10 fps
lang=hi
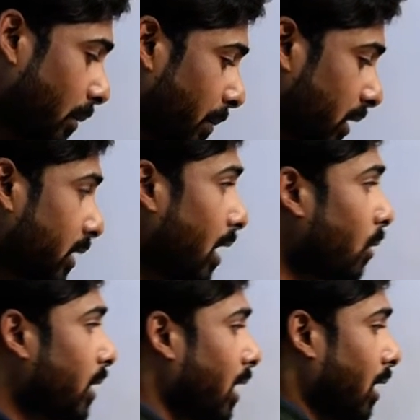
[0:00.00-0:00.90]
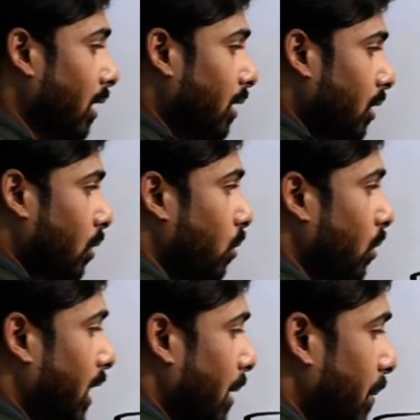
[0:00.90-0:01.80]
के विपरीत क्या हो गया
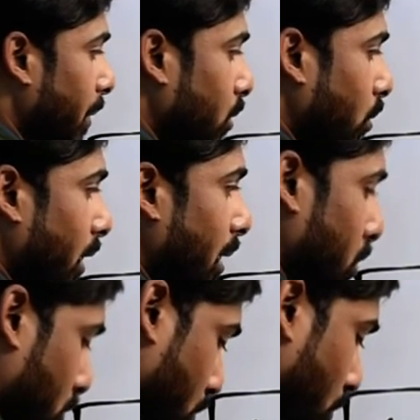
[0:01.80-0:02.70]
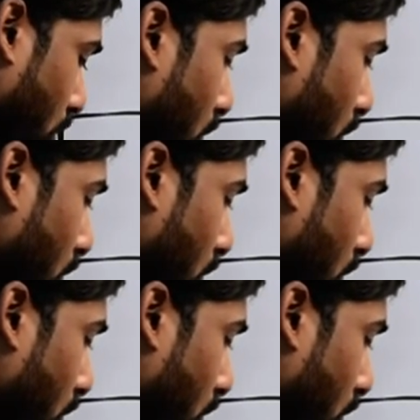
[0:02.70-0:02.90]
घोड़ा का विपरीत हो गया बच्चों